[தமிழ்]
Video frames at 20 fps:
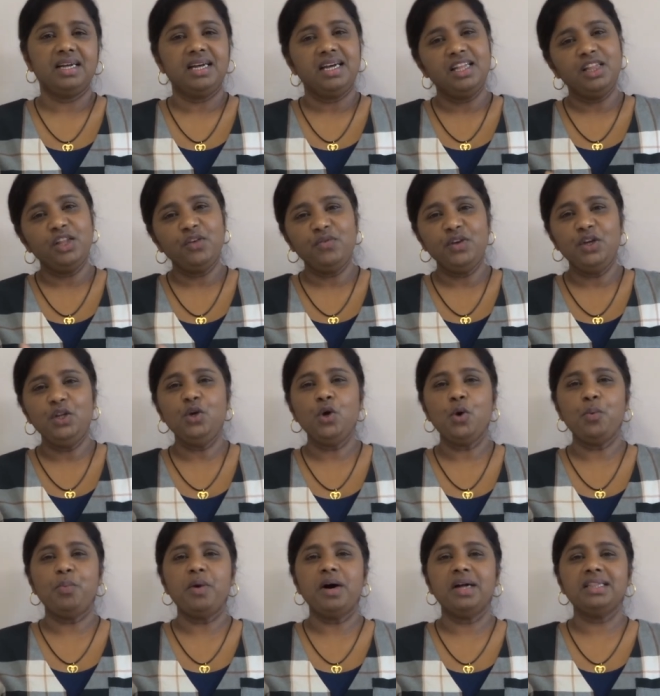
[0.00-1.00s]
இந்த வீடியோ
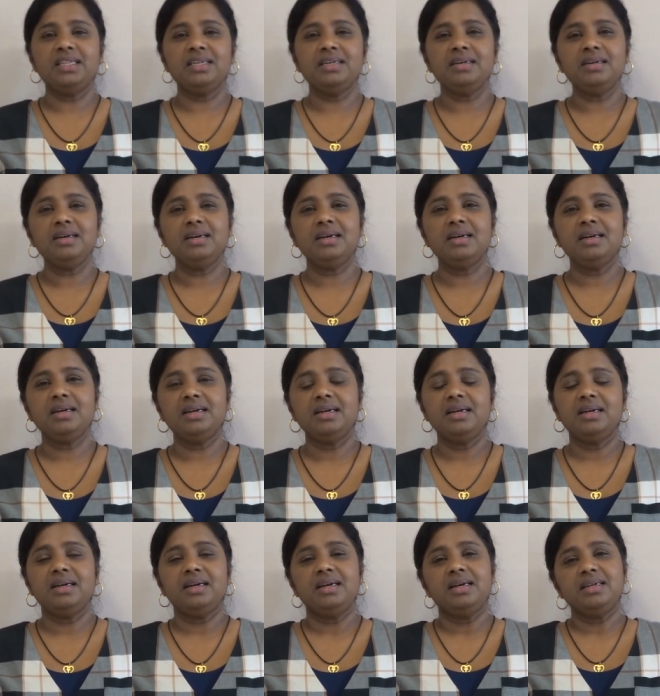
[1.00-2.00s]
பார்த்து
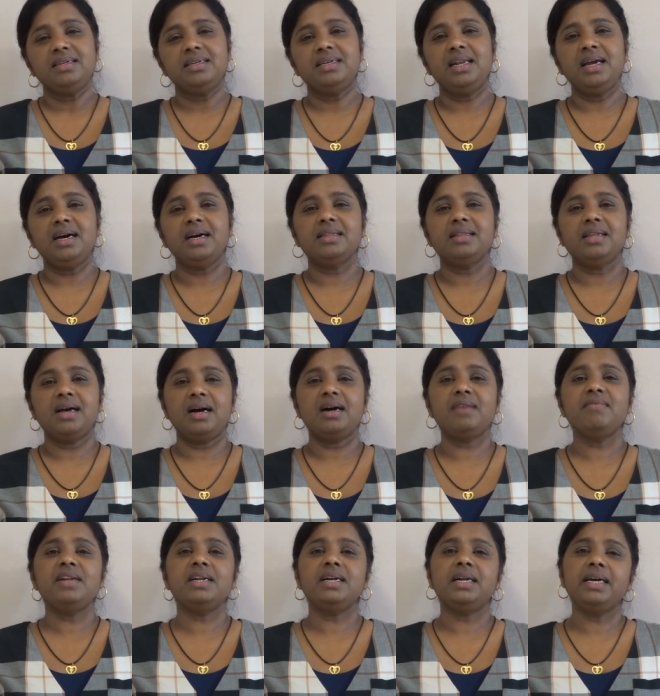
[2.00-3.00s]
சில
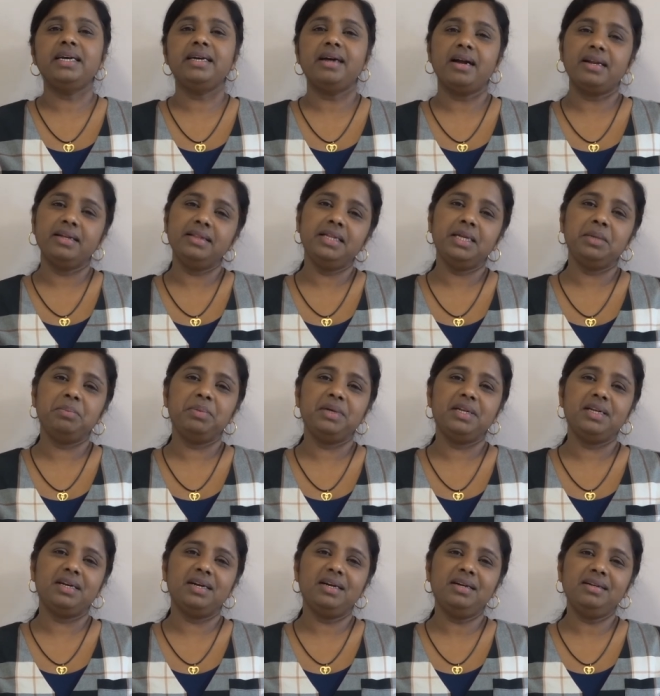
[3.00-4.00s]
தகவல்களை
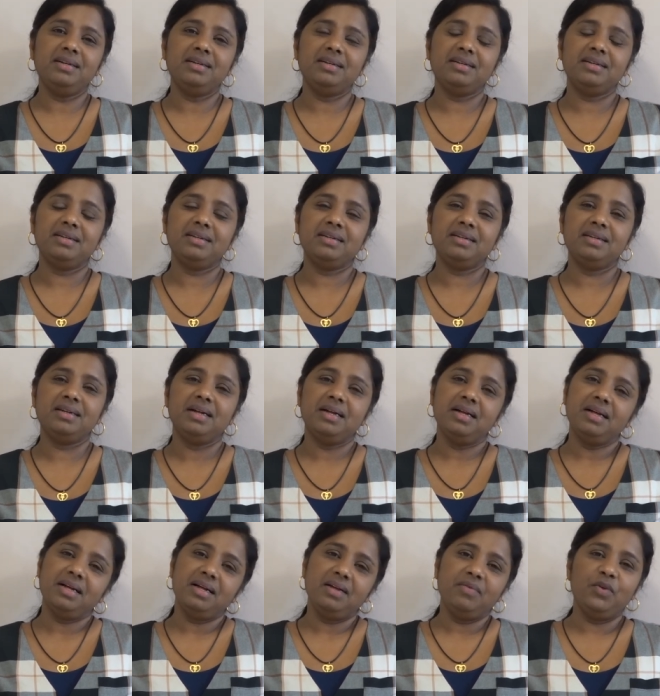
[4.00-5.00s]
அறிந்திருப்பீர்கள்
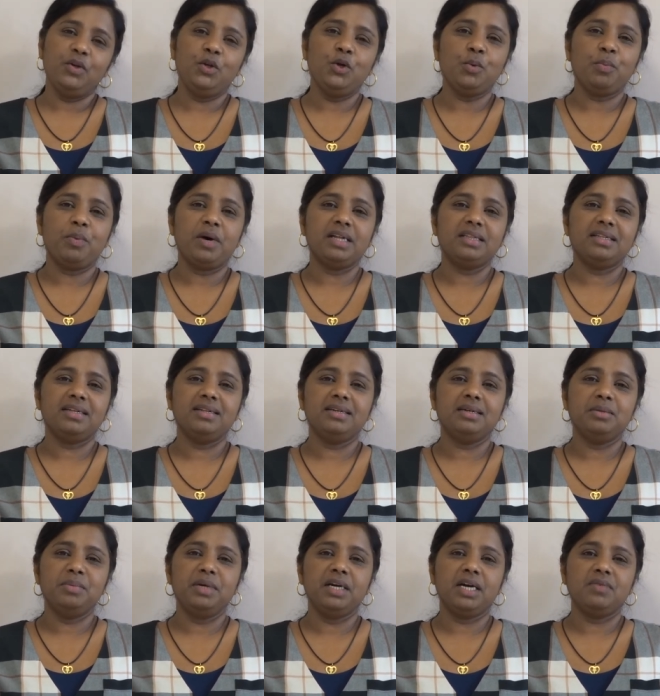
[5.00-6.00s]
வீடியோ
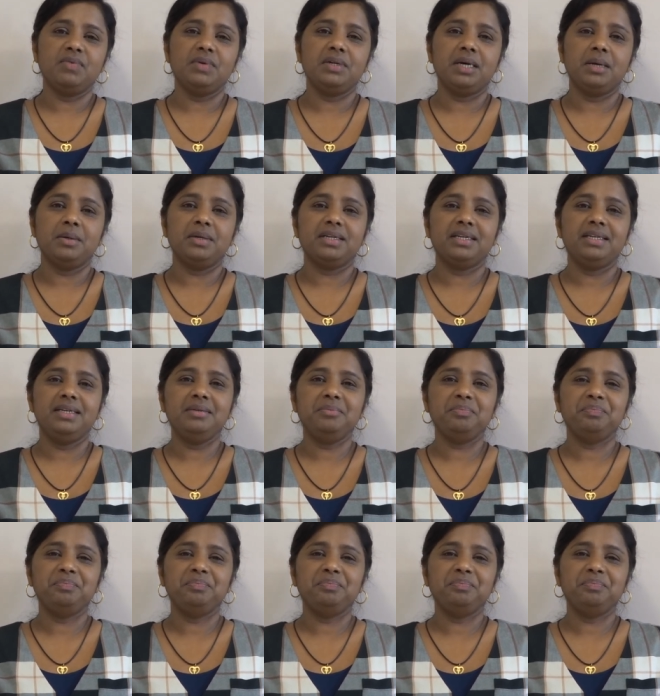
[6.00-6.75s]
பார்த்ததுக்கு மிகவும் நன்றி